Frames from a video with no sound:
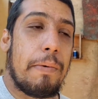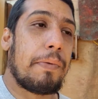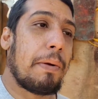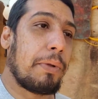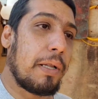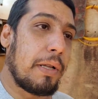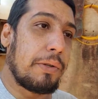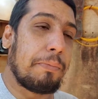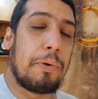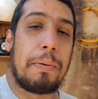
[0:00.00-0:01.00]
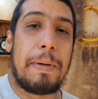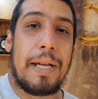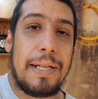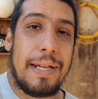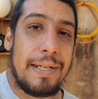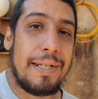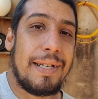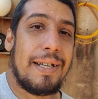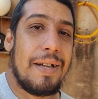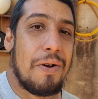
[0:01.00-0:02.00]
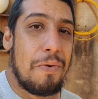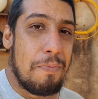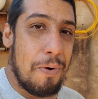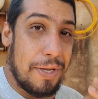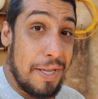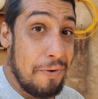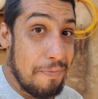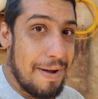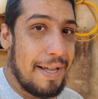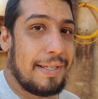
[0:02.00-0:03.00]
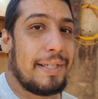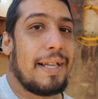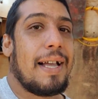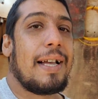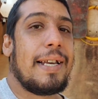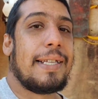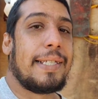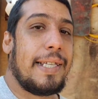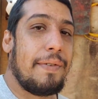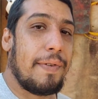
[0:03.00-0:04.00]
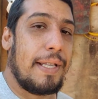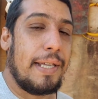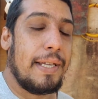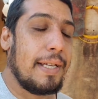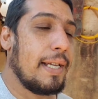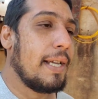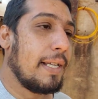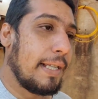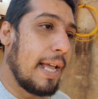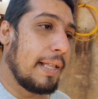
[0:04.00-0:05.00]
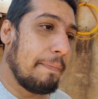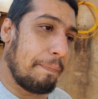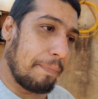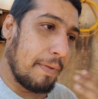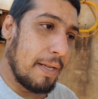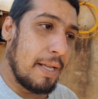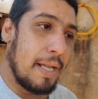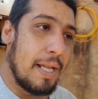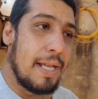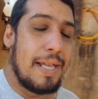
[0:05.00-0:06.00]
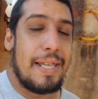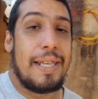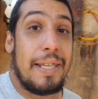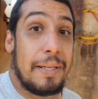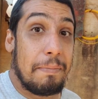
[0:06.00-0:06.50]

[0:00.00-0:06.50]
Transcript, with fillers: Vamos estar tá montando uma mecânica um pouquinho mais agressiva ali nela e